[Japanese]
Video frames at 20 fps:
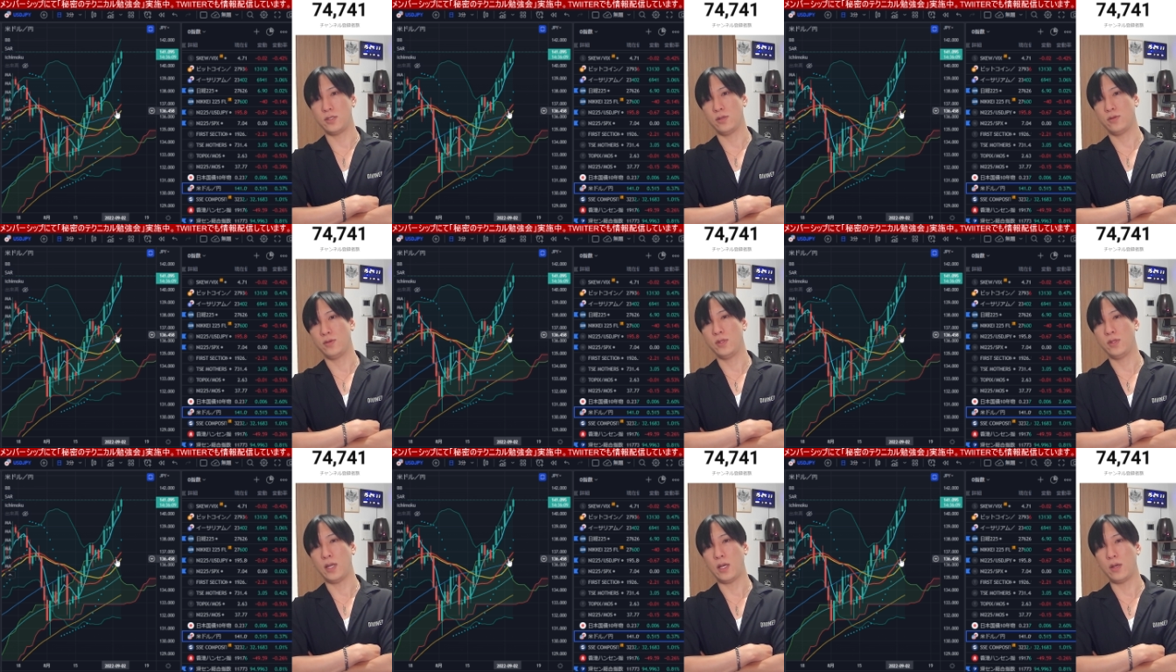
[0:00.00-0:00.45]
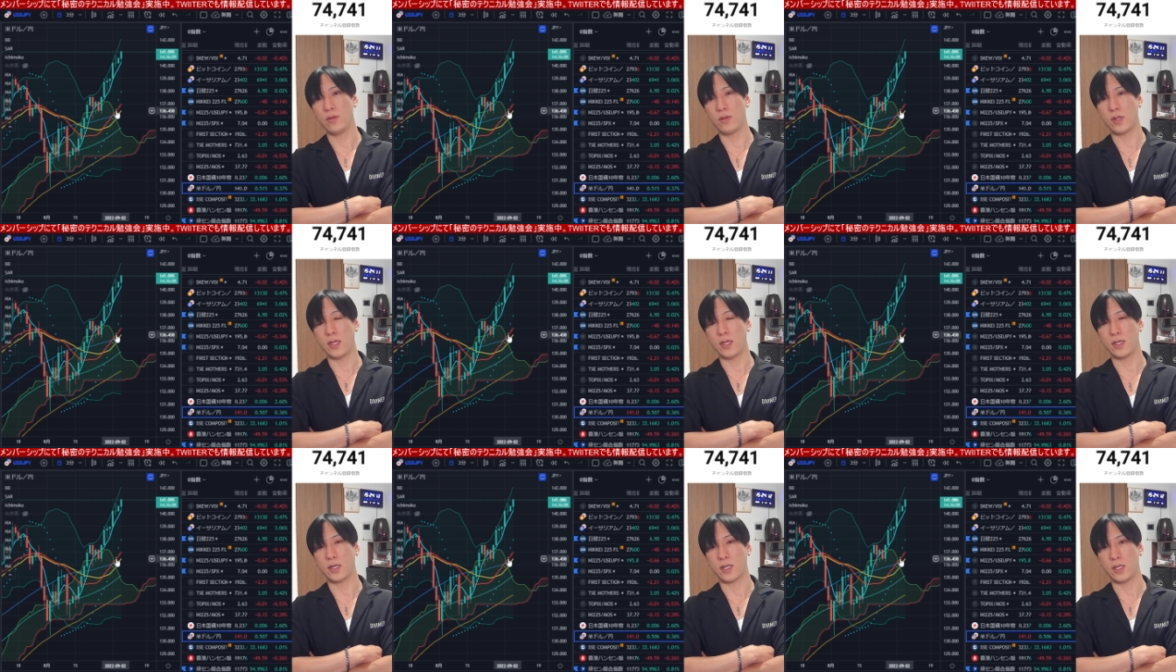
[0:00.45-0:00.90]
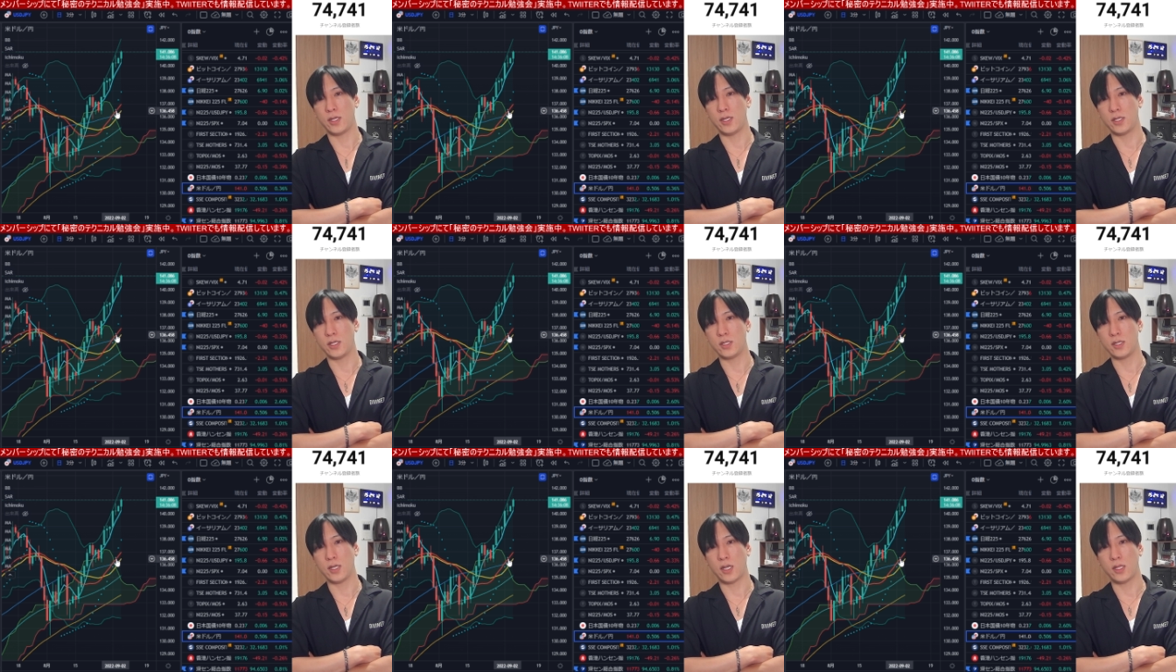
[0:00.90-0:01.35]
上の青のラインから日
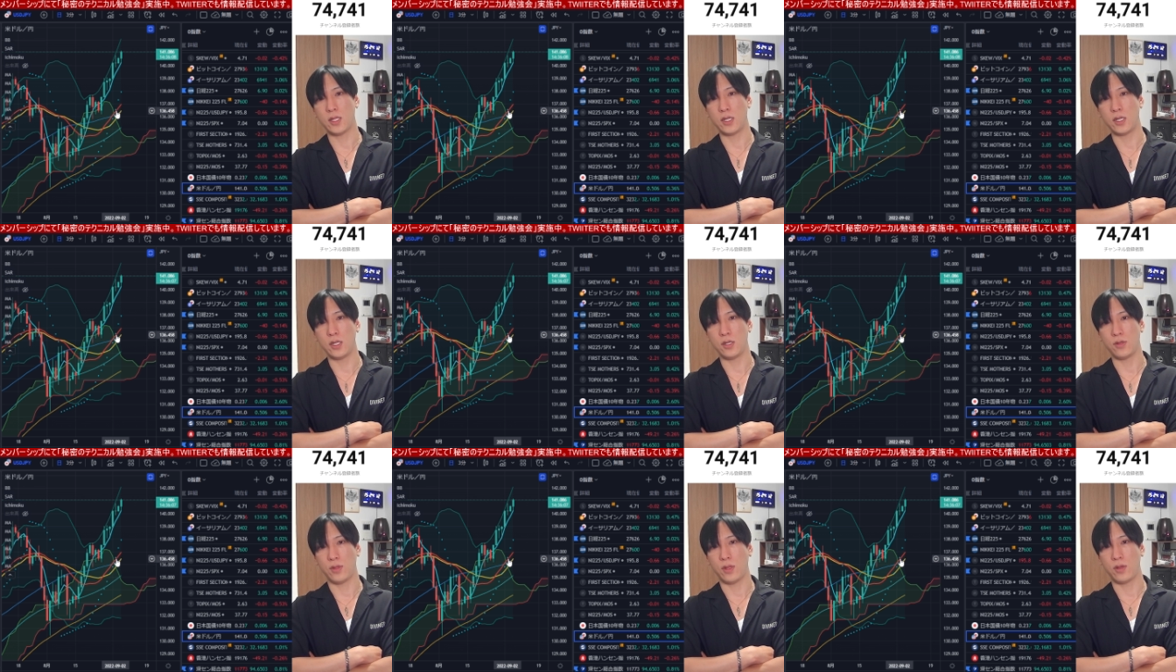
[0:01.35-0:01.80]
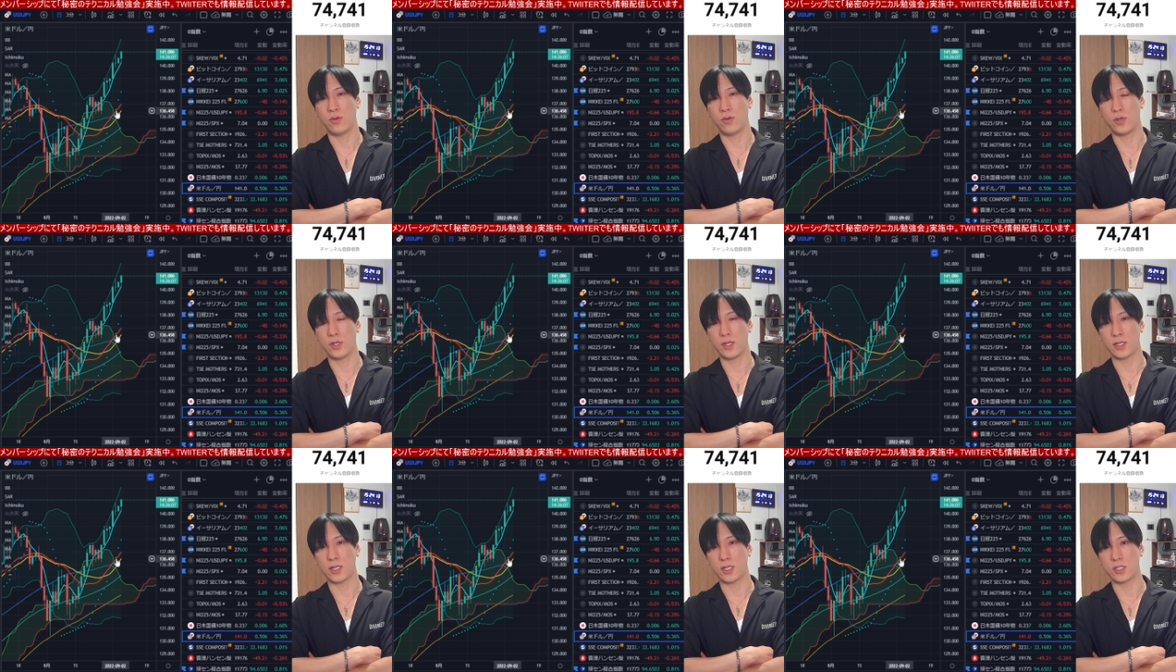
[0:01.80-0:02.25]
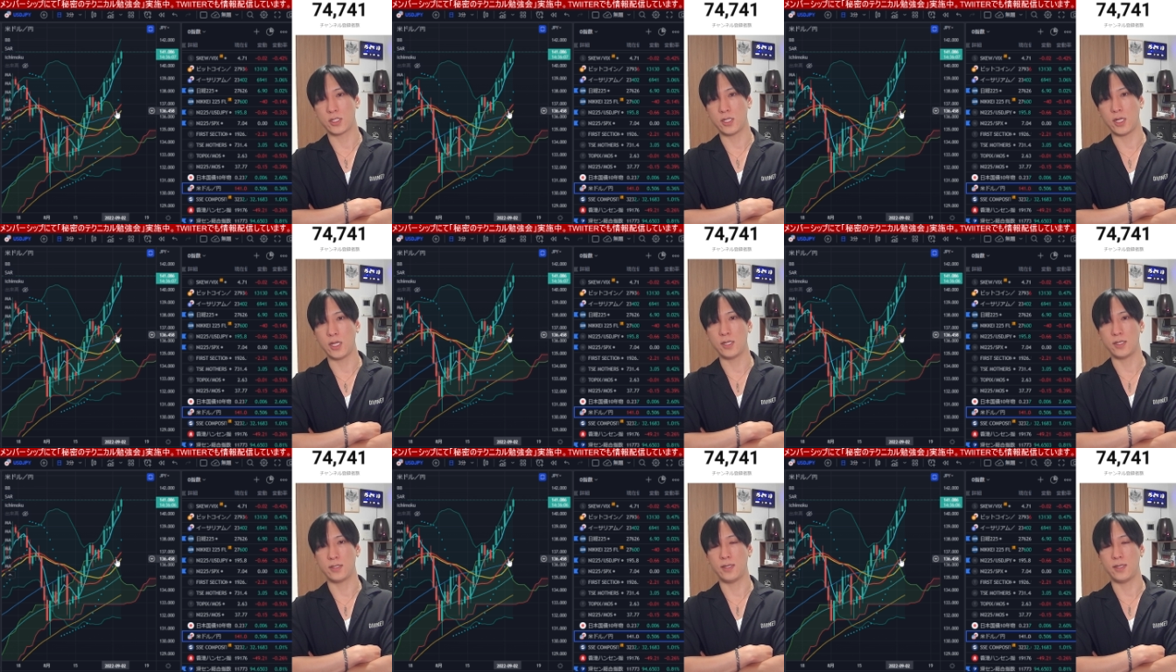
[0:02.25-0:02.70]
足が離れるような動き方してないん
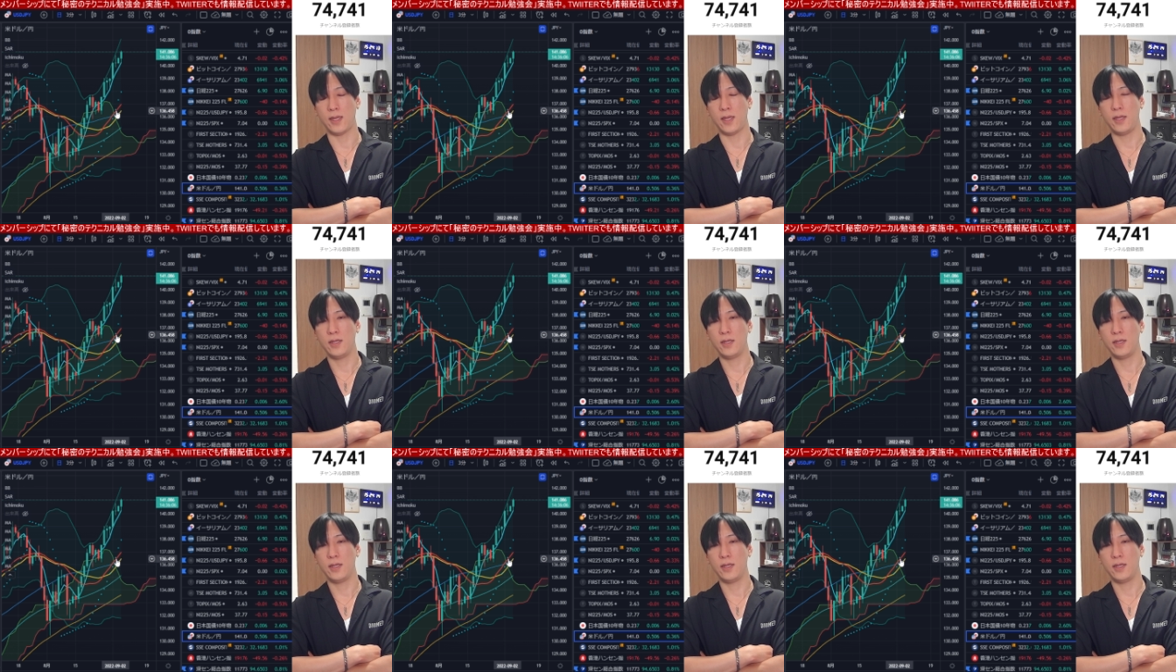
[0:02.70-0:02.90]
ですね。